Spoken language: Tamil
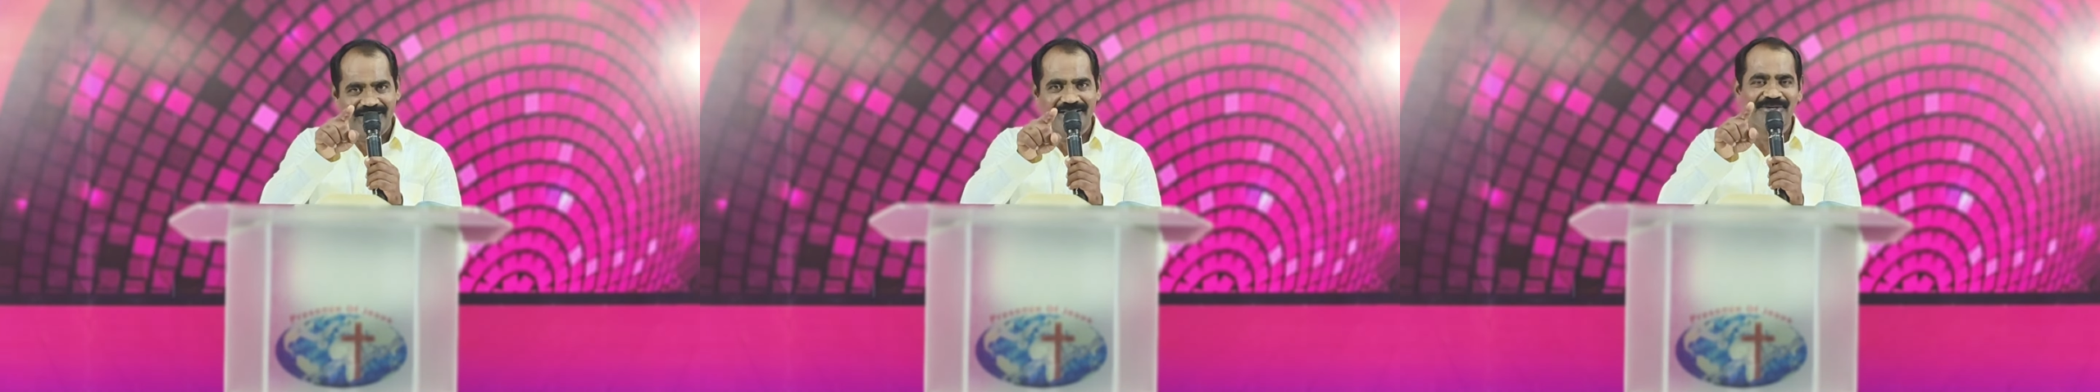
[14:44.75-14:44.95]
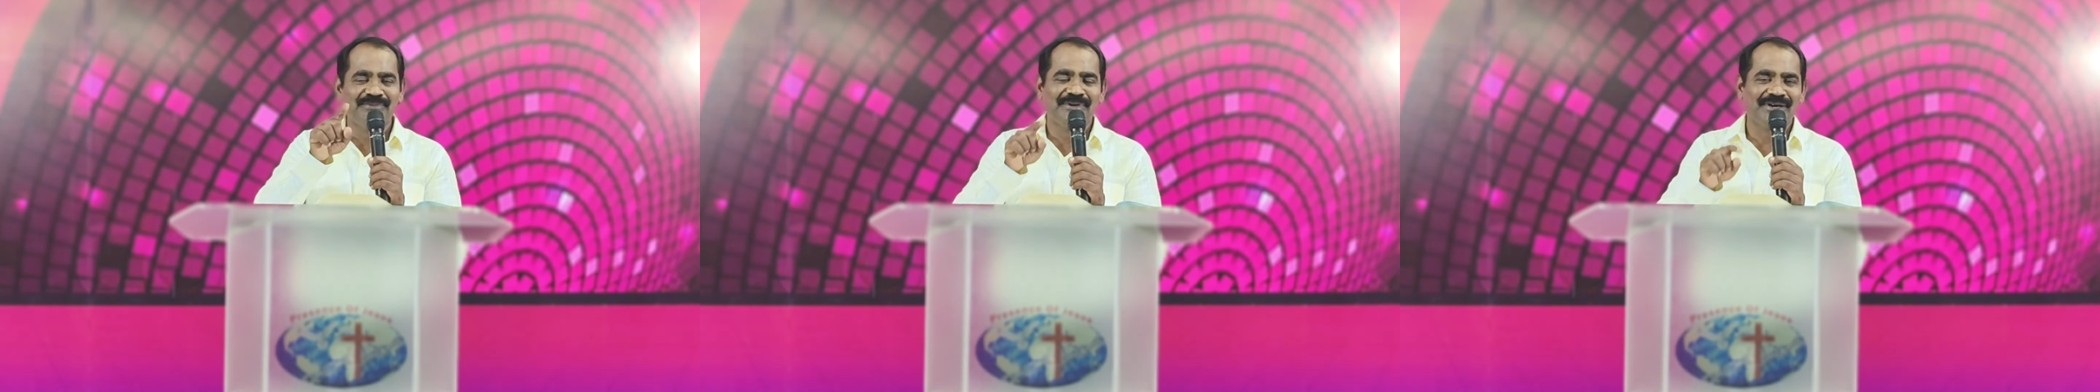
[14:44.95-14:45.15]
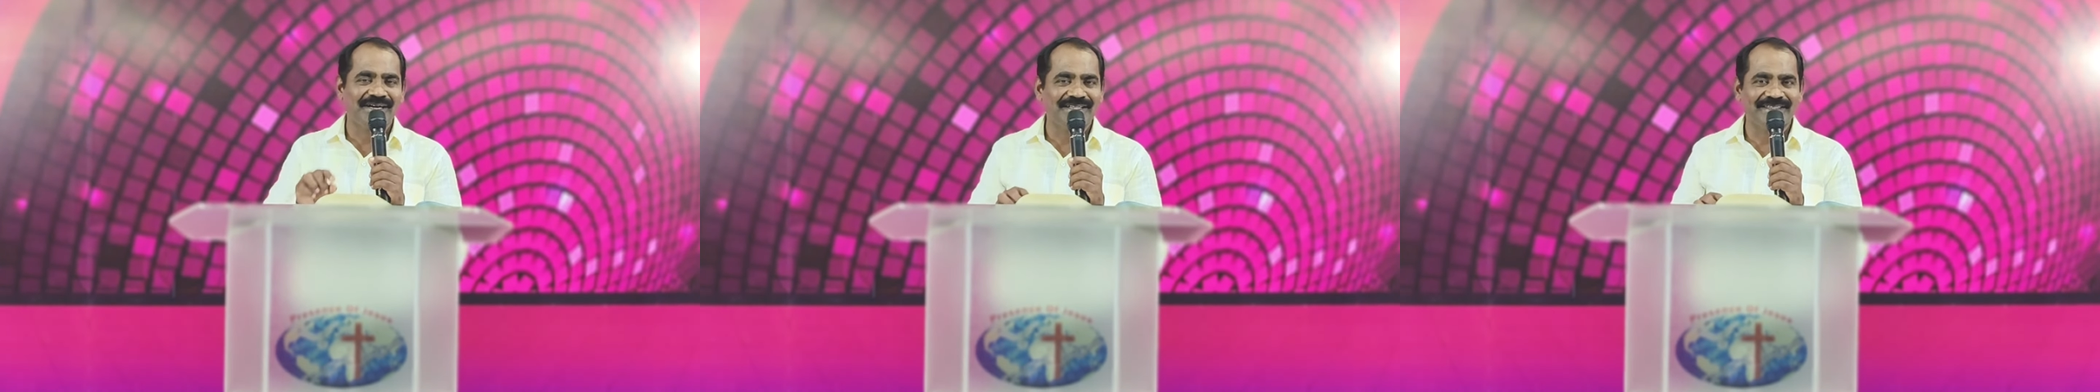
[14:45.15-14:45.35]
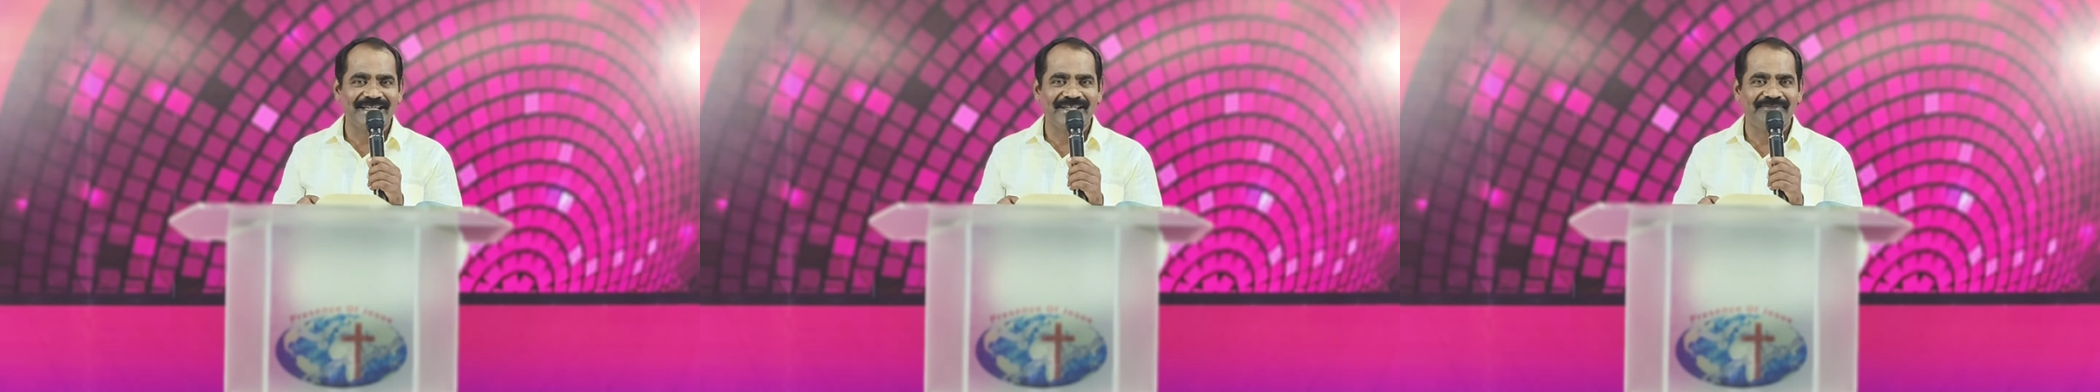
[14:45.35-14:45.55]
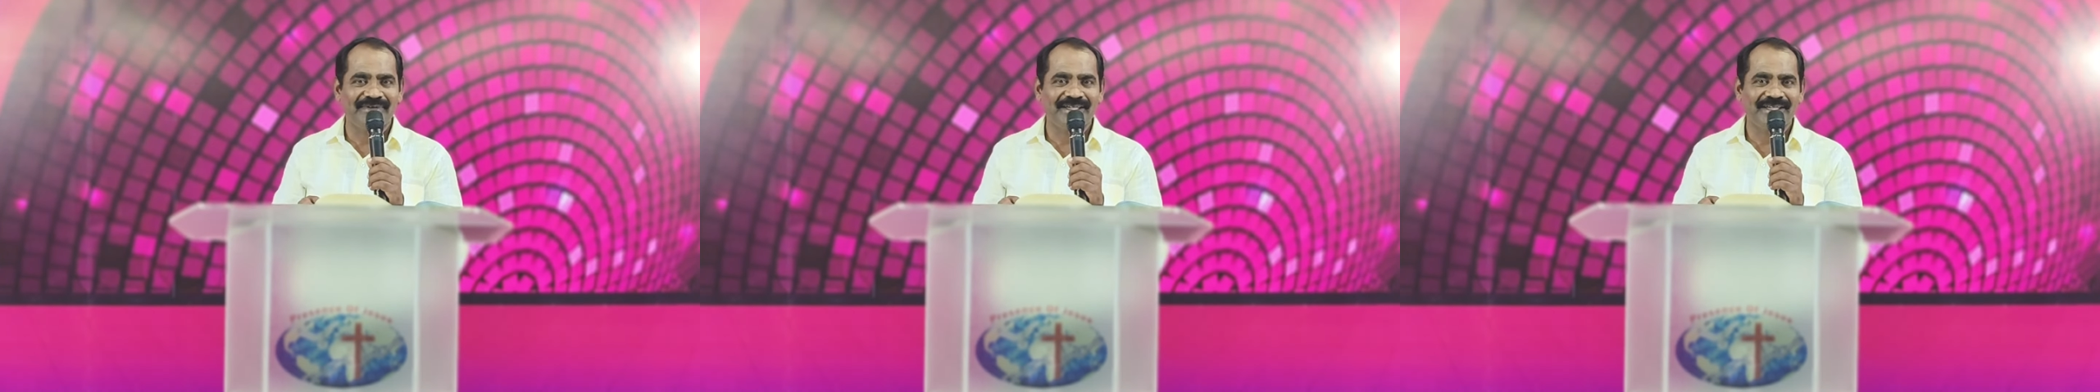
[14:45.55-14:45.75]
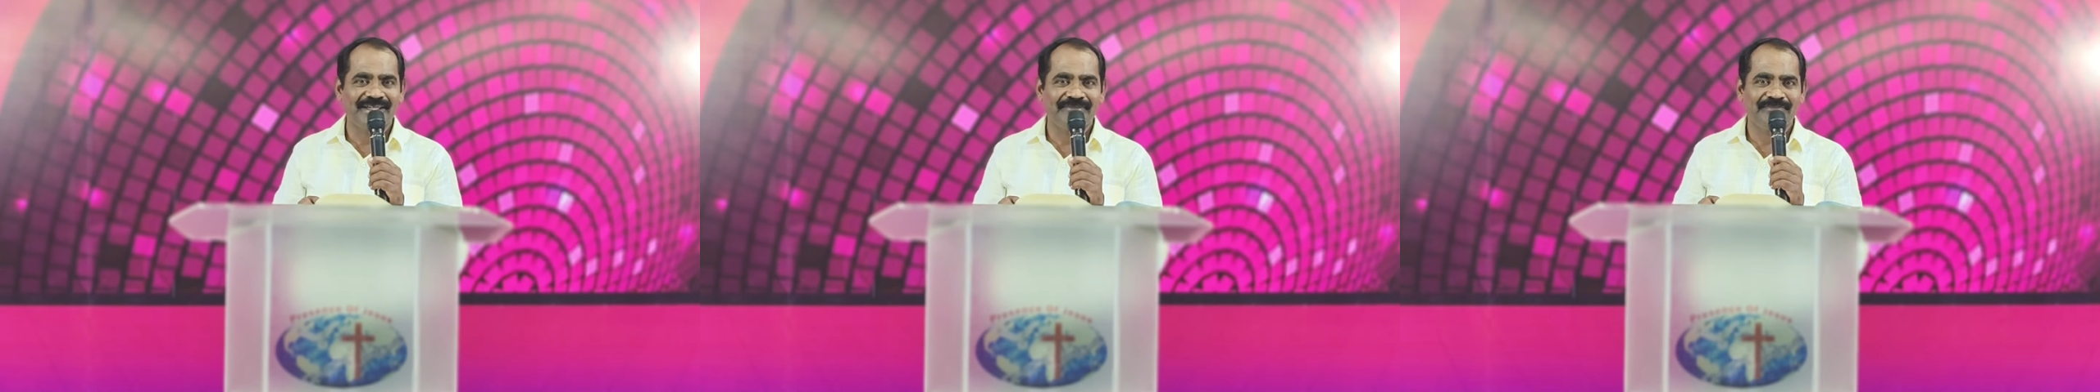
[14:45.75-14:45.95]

எது உங்கள் தேவை